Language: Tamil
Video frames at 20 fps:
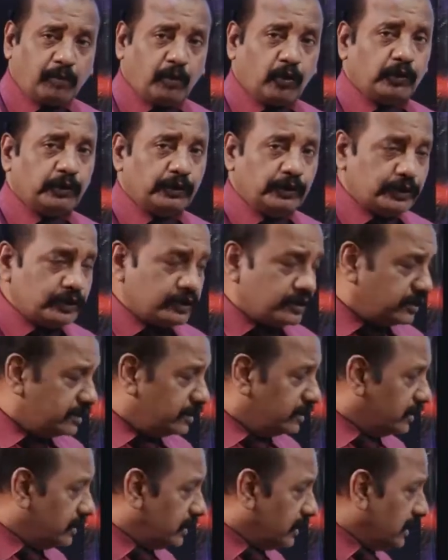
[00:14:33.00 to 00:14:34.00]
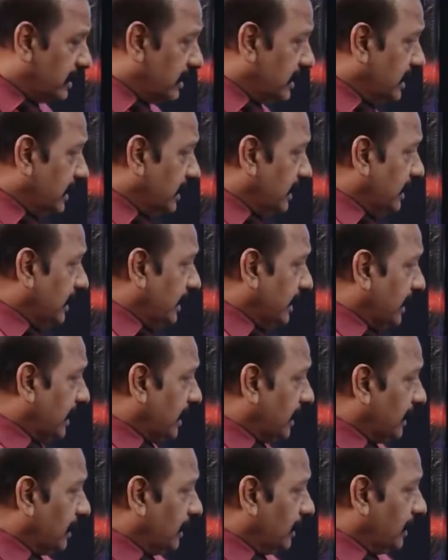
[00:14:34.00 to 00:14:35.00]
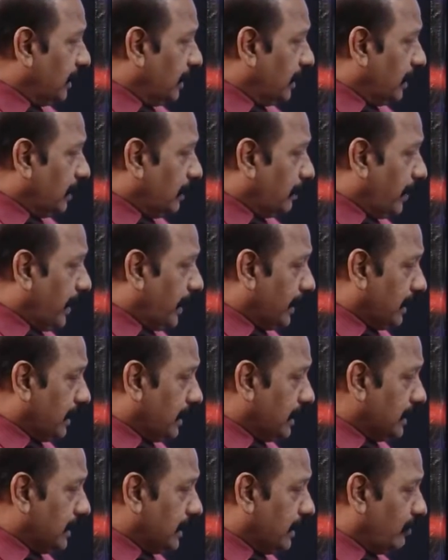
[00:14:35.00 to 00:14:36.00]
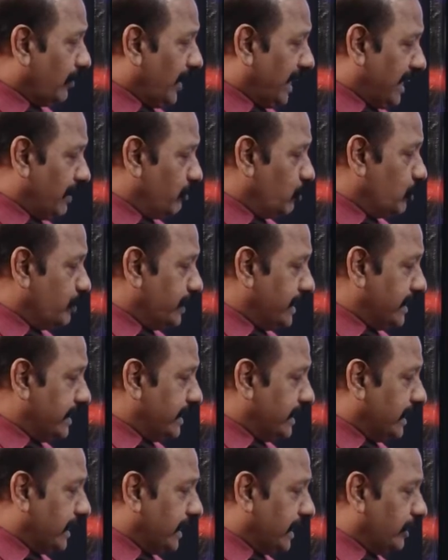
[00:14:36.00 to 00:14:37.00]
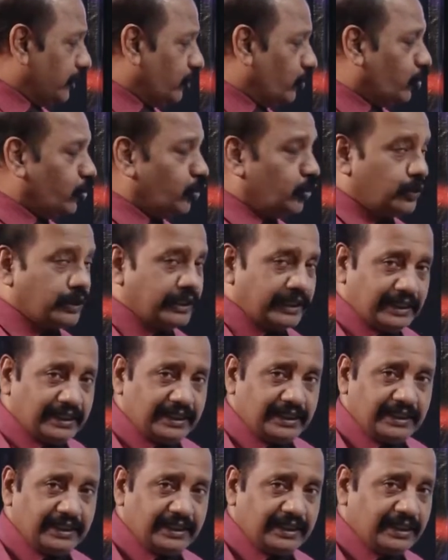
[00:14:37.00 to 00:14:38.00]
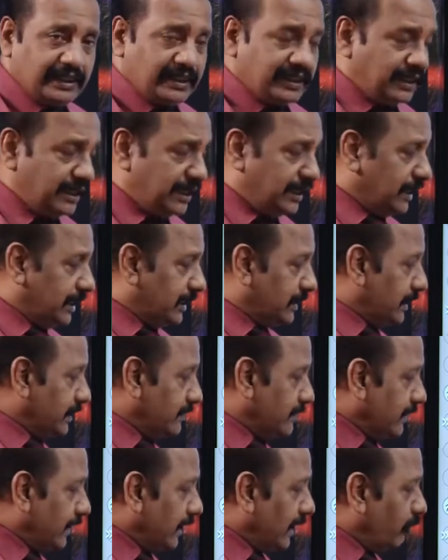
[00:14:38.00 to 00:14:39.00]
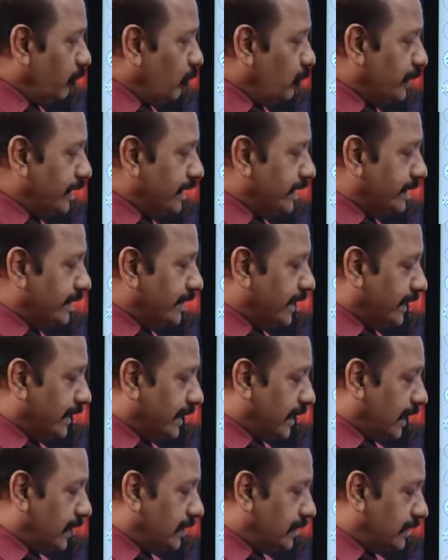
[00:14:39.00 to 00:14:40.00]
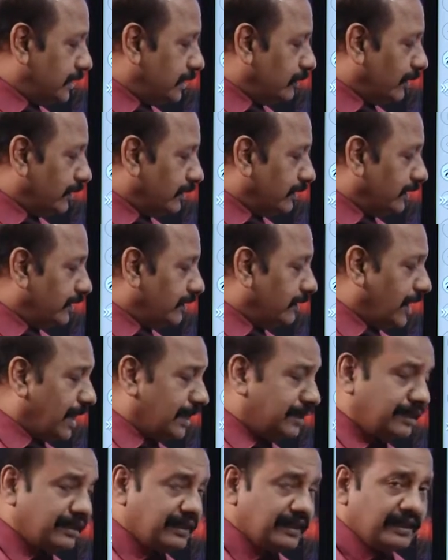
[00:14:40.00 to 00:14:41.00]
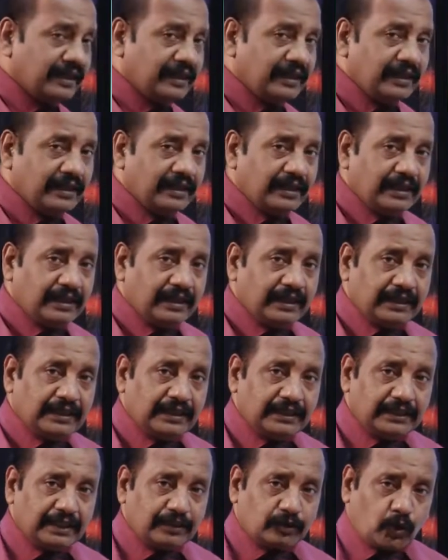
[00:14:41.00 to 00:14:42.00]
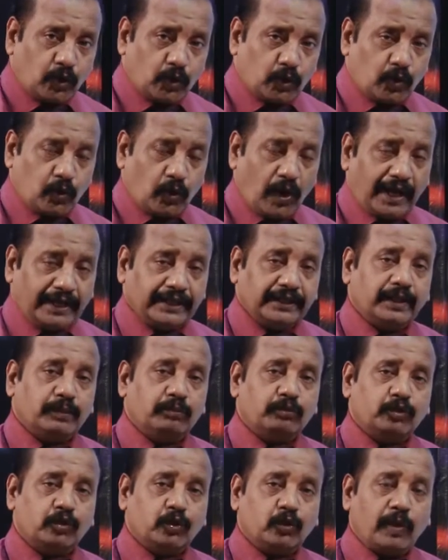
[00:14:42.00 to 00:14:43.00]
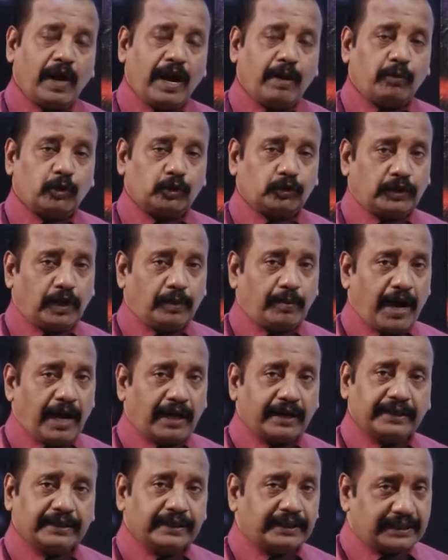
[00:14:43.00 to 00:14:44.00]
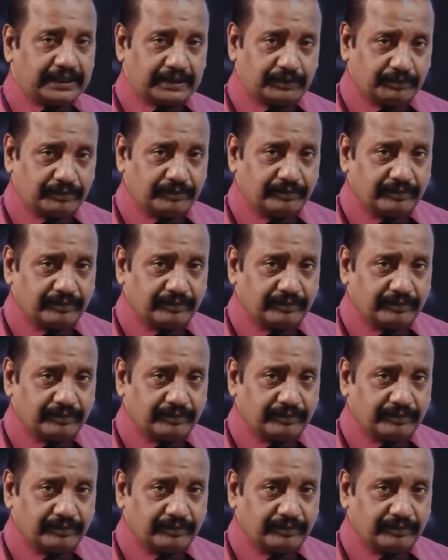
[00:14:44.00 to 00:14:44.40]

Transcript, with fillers: பொழுது நீங்கள் பாருங்கள் இங்கே வரவு மீதிகளை கூட்டி இந்த செலவு மீதியை கழித்து வந்தது தான் இந்த தொண்ணூறாயிரம் ரூபா மொத்தமாக இருக்கும்